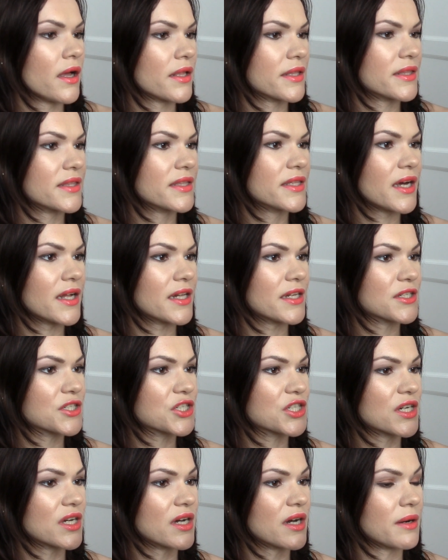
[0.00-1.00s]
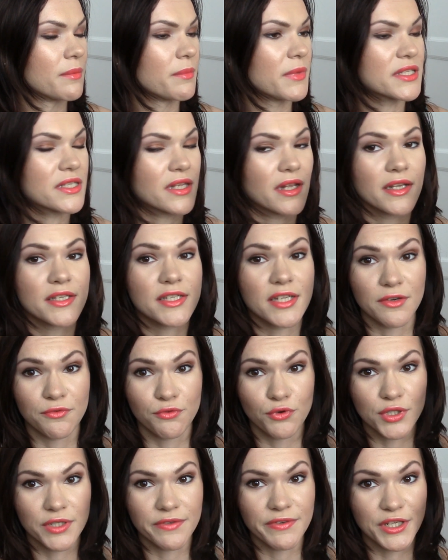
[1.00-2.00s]
Дальше. Маска лица. В
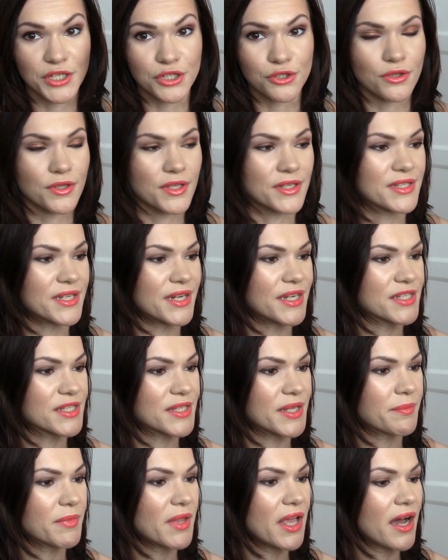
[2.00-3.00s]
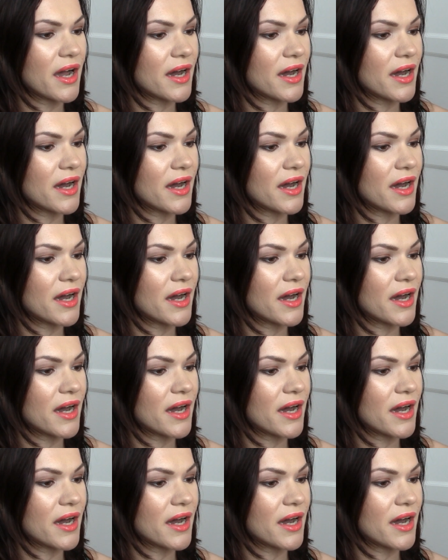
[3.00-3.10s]
какой-то веке что-то интересное.